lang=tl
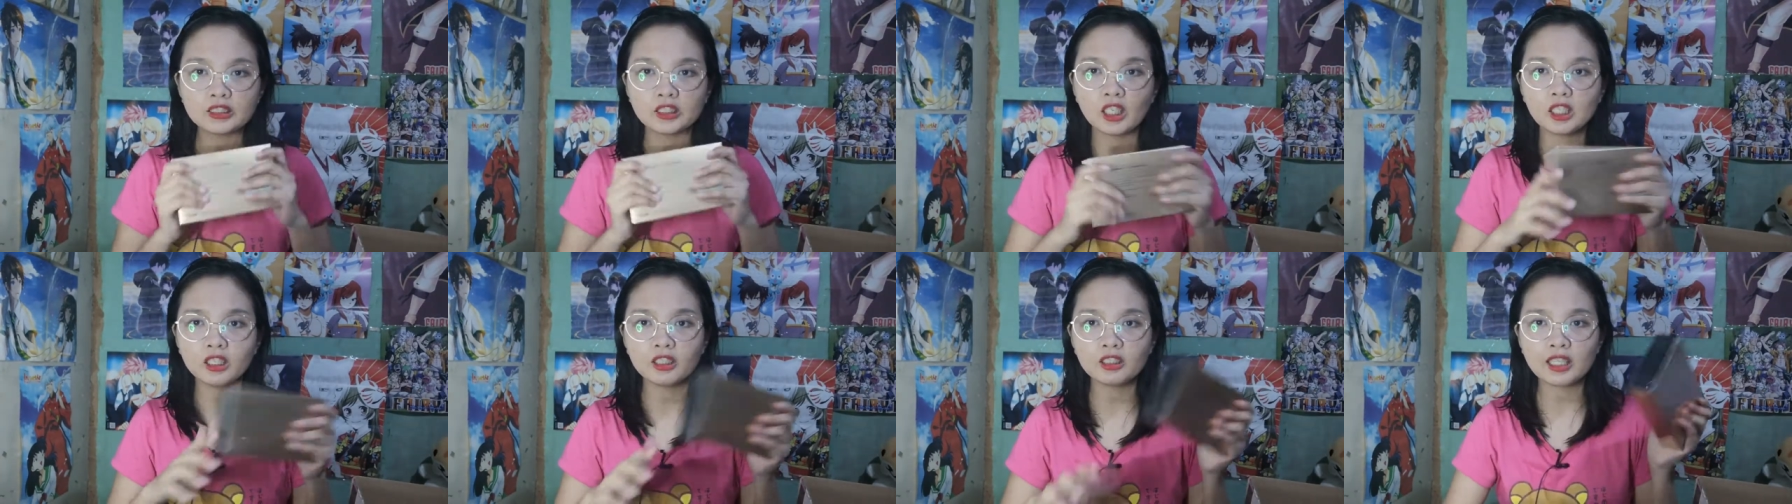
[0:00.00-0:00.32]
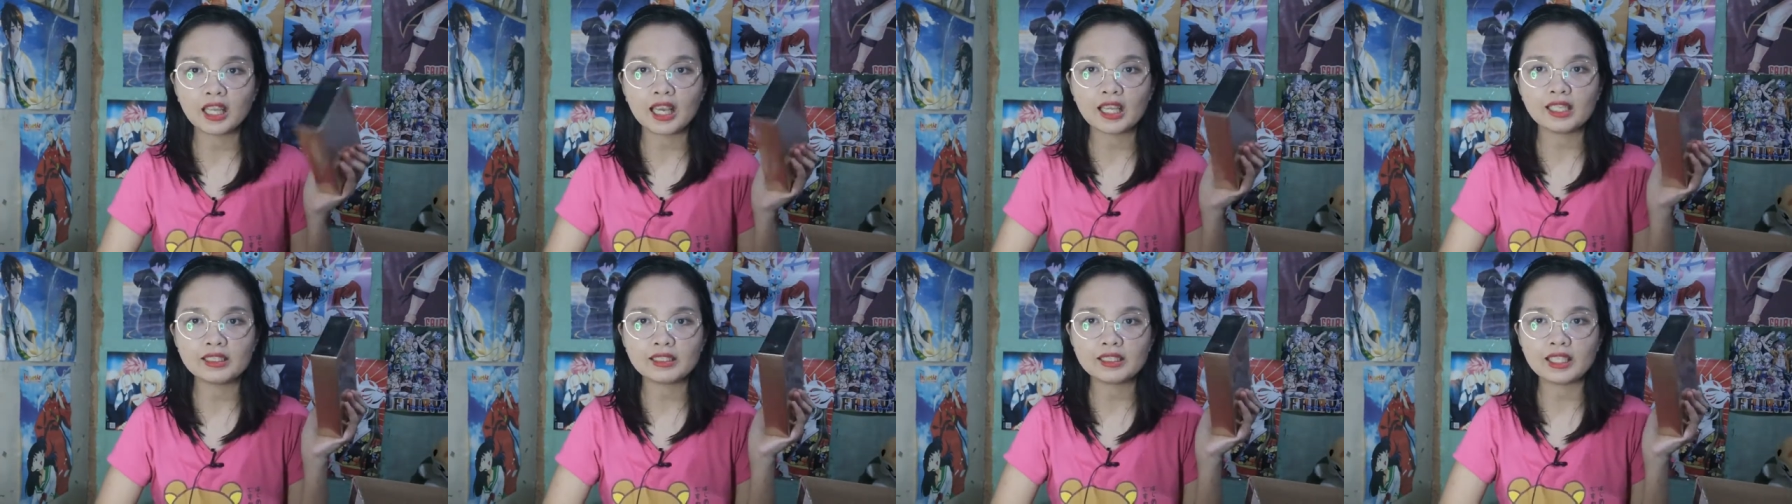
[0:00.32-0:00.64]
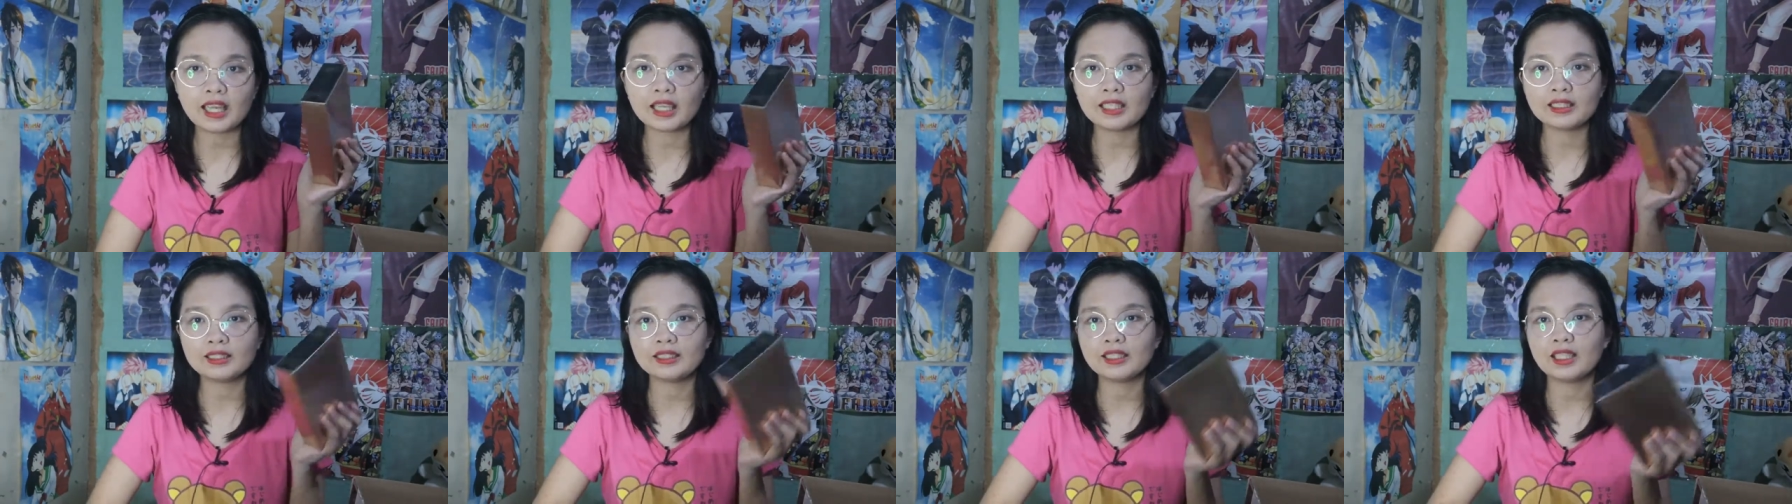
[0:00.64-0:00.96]
So, ano na
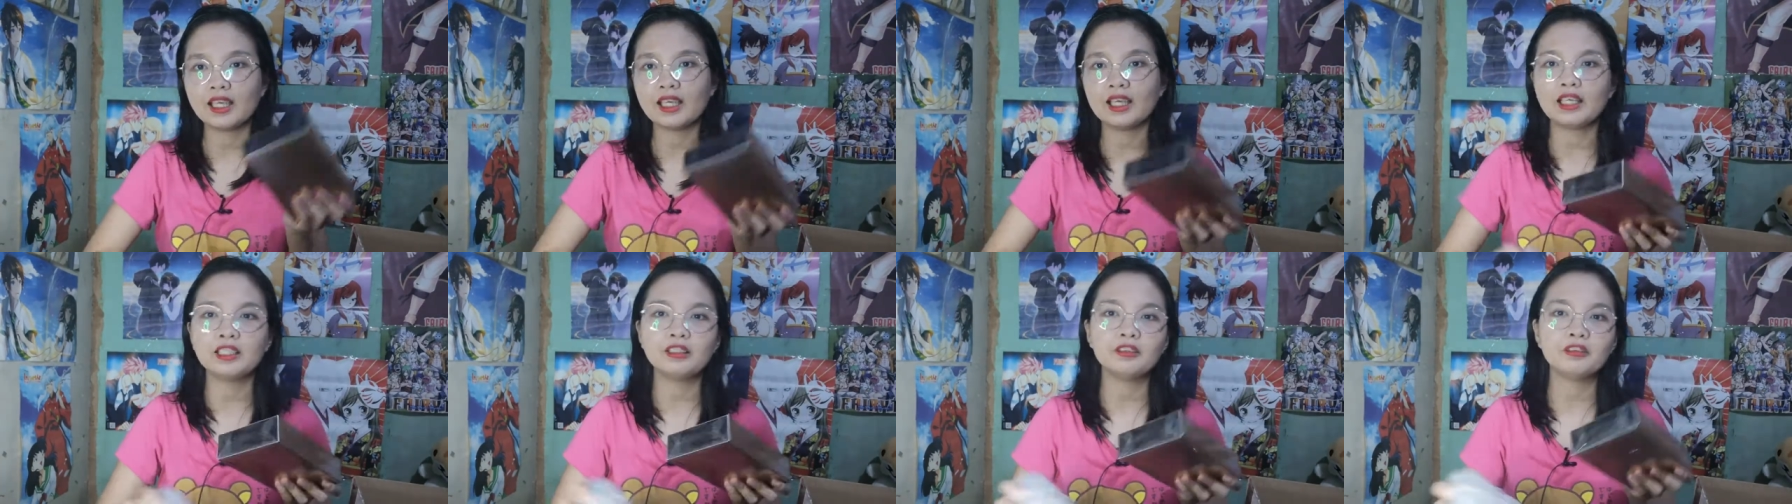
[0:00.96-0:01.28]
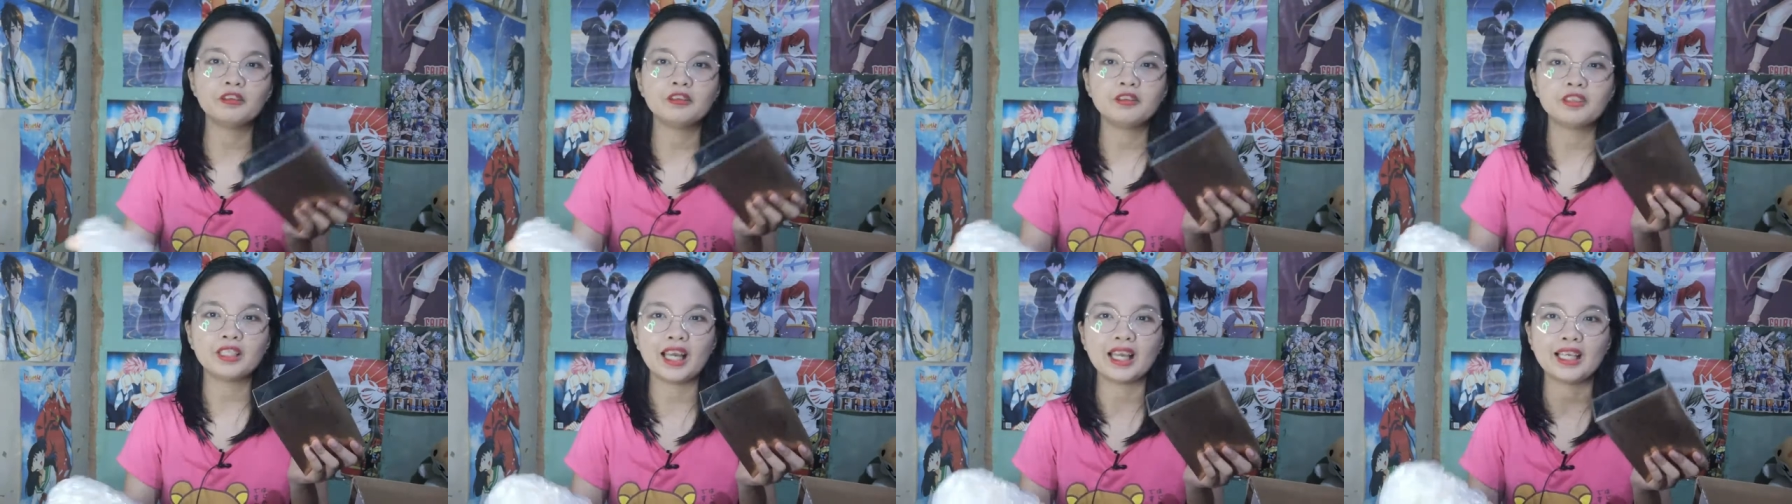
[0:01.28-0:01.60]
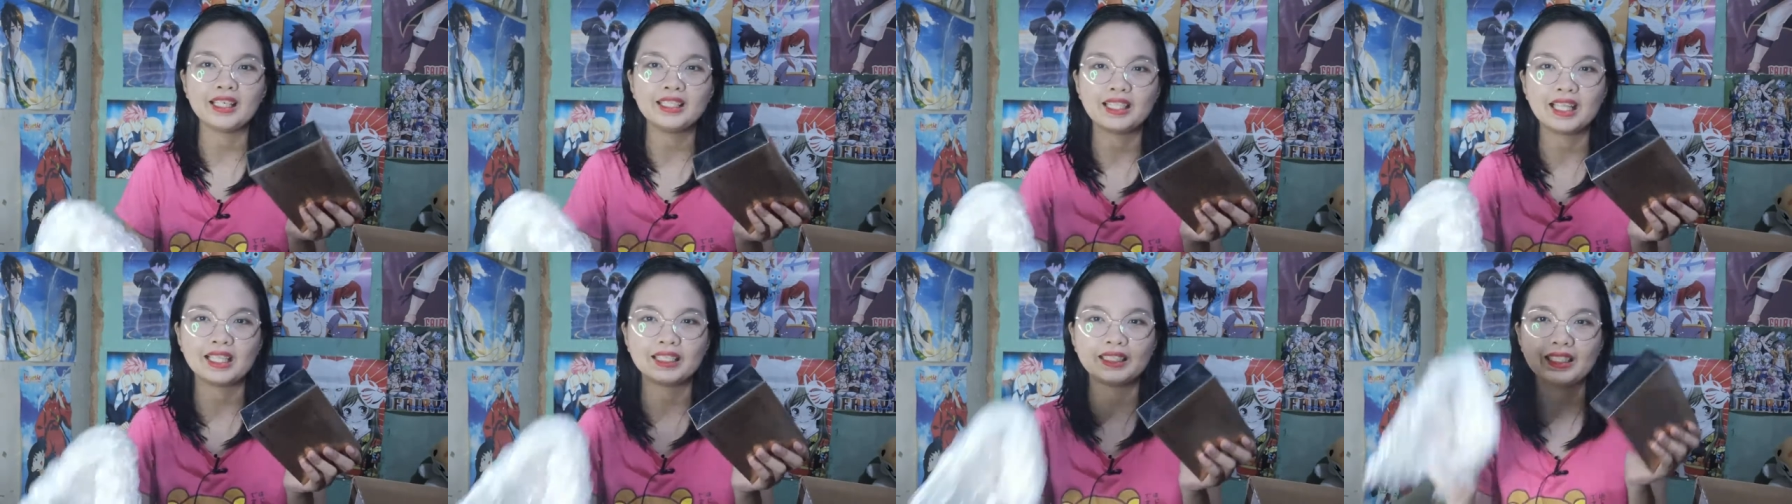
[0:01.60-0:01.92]
yun, guys? Anong
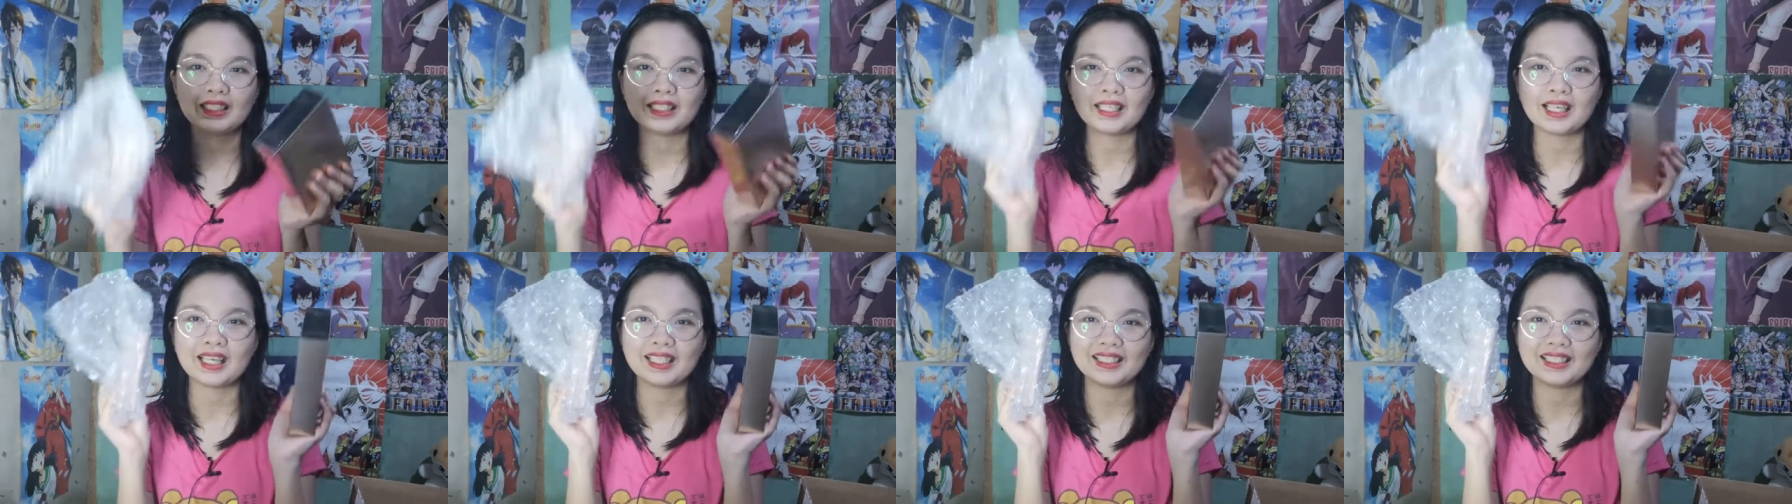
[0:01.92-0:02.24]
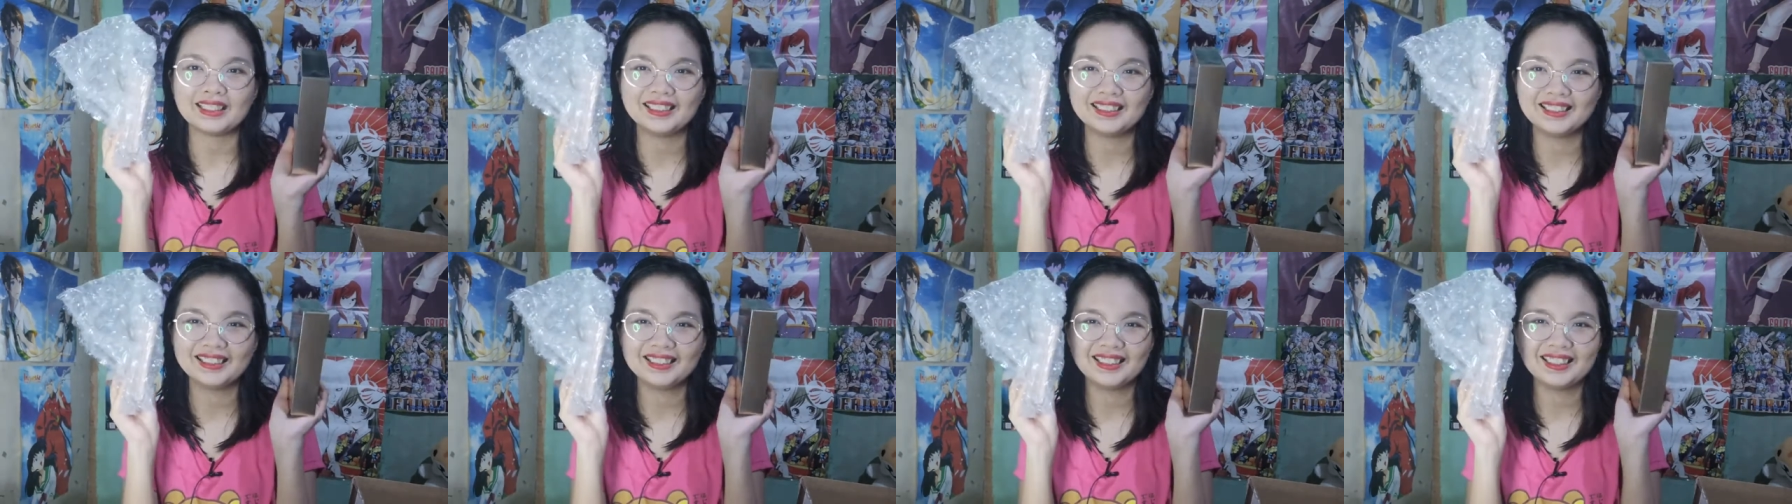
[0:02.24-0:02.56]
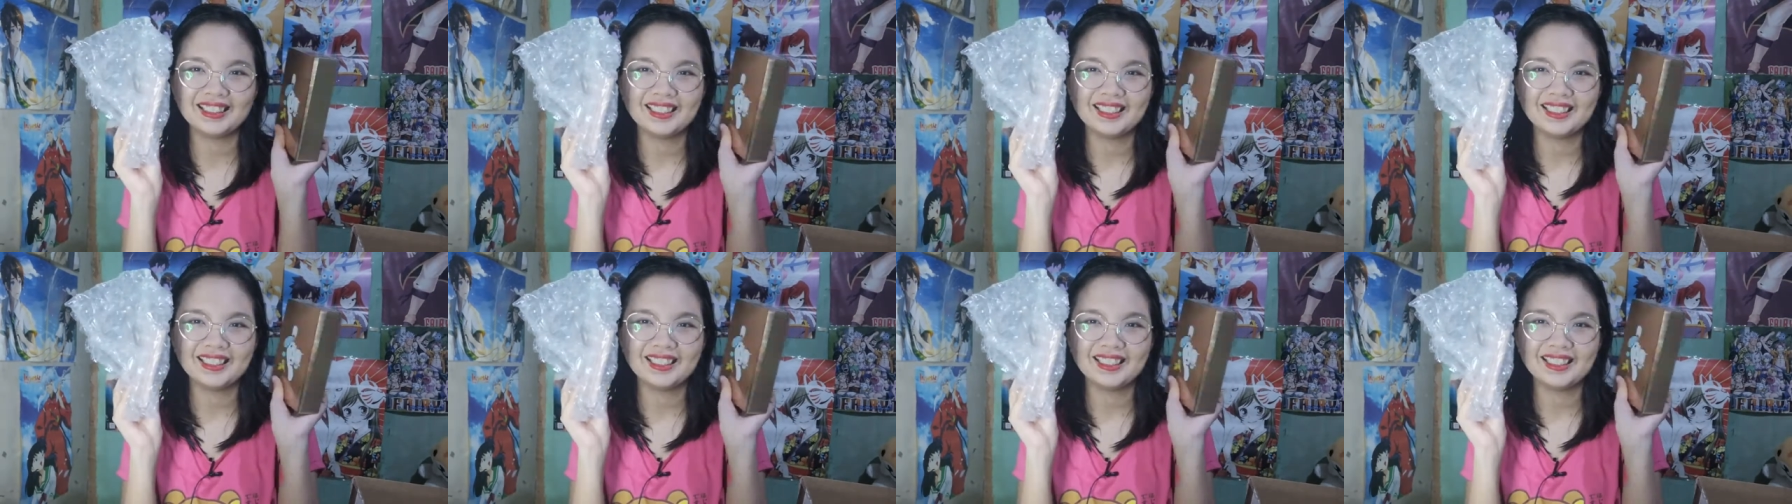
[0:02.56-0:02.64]
unahin natin, guys?